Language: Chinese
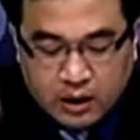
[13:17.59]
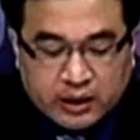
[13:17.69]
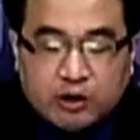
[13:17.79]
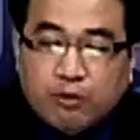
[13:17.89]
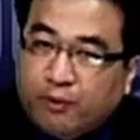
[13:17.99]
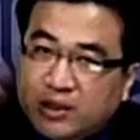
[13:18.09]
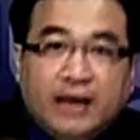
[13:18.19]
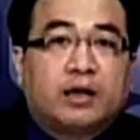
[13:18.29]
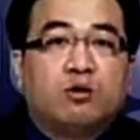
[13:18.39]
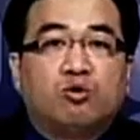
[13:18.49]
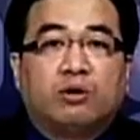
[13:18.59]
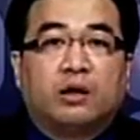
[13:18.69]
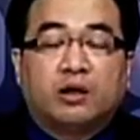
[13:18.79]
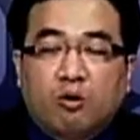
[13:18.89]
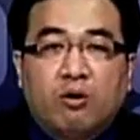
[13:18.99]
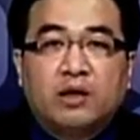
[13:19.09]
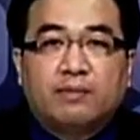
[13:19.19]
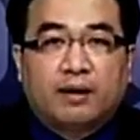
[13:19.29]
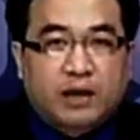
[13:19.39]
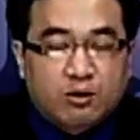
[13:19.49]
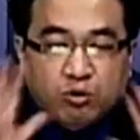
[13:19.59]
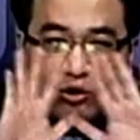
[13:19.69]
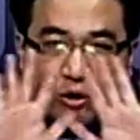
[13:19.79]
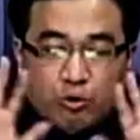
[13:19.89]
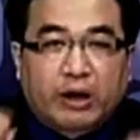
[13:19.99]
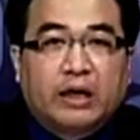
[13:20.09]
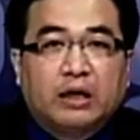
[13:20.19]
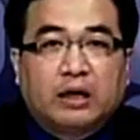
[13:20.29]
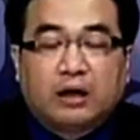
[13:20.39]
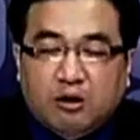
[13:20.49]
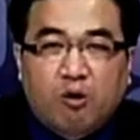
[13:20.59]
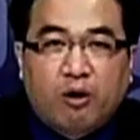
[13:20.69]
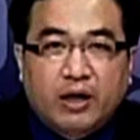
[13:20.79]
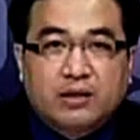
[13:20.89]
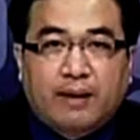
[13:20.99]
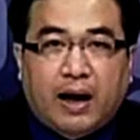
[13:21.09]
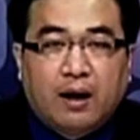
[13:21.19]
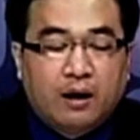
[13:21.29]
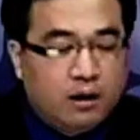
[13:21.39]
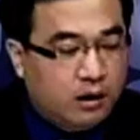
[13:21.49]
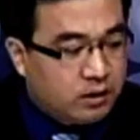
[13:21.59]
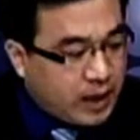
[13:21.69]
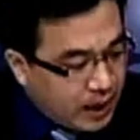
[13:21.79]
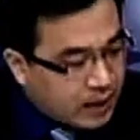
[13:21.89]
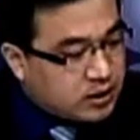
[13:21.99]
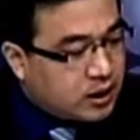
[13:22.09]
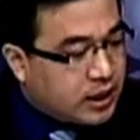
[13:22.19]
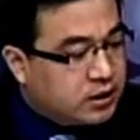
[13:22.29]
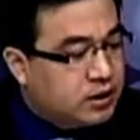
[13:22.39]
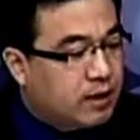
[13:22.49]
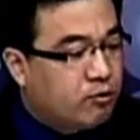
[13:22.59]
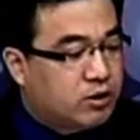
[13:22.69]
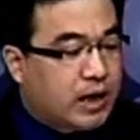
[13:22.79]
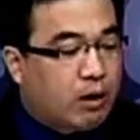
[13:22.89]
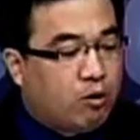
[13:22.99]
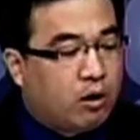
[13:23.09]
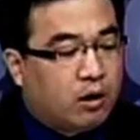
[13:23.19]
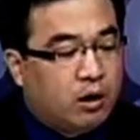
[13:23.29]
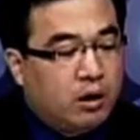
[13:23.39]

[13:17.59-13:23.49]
你就不会再停损了。你懂我意思吗？停损就会远离你，你懂我意思吗？当然，这个电视节目我讲过了。